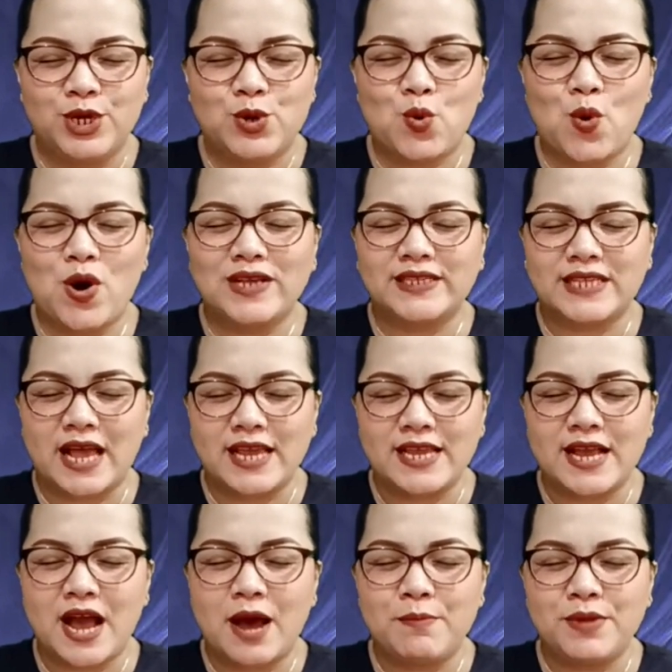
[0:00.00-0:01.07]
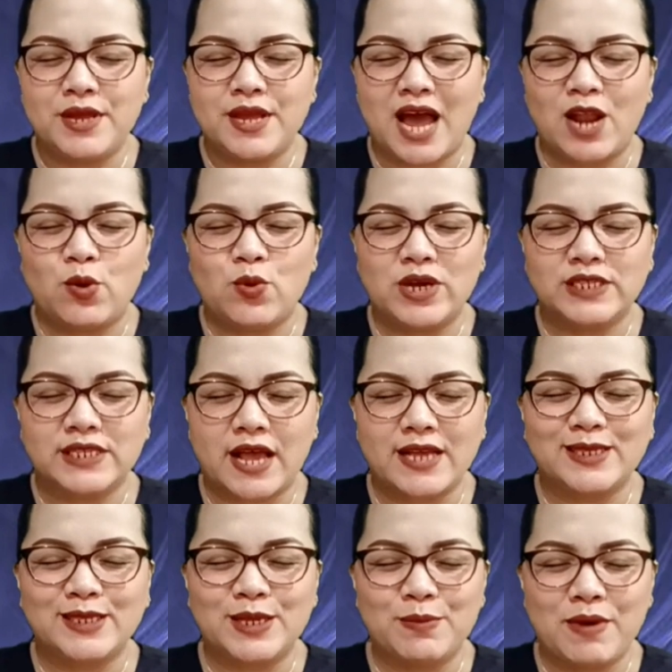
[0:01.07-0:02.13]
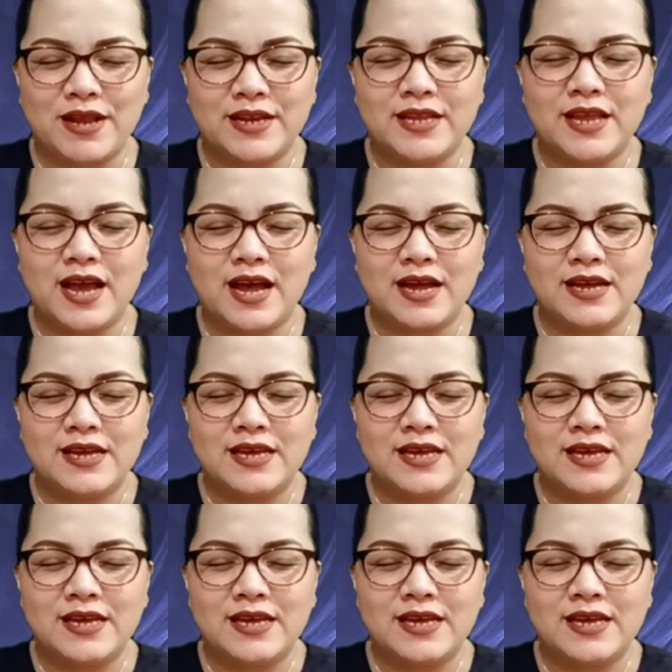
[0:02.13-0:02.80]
Kuasai kami alu kesah si badia,